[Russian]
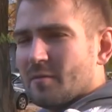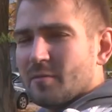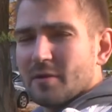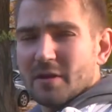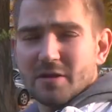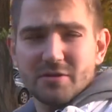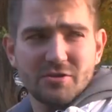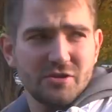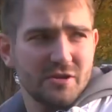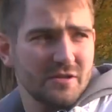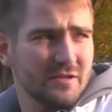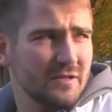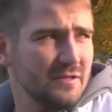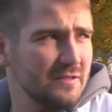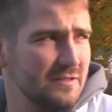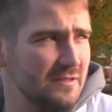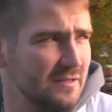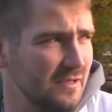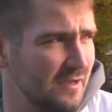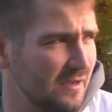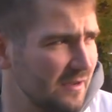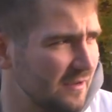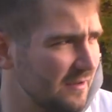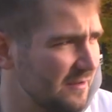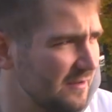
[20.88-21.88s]
Площадка
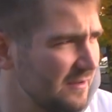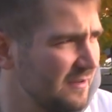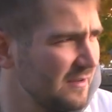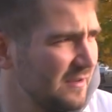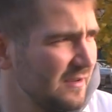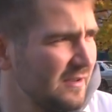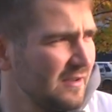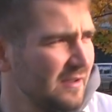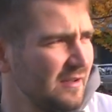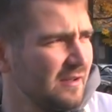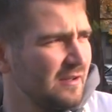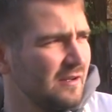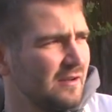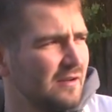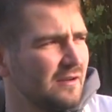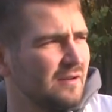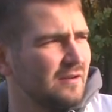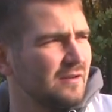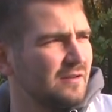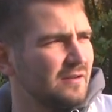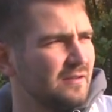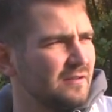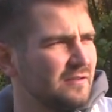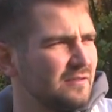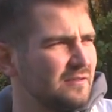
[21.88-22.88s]
за
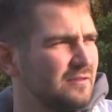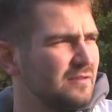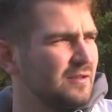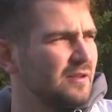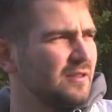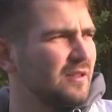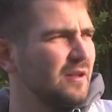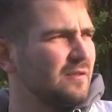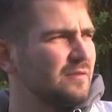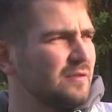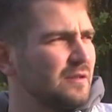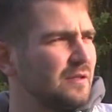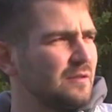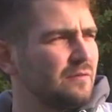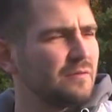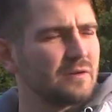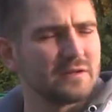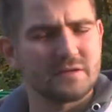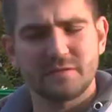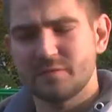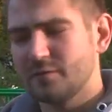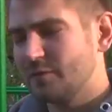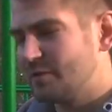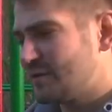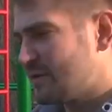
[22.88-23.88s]
э, Тернавской
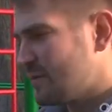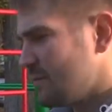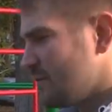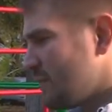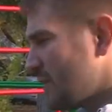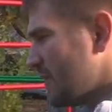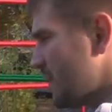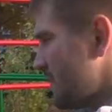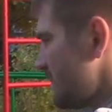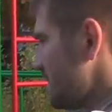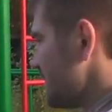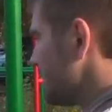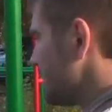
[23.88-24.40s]
28Б,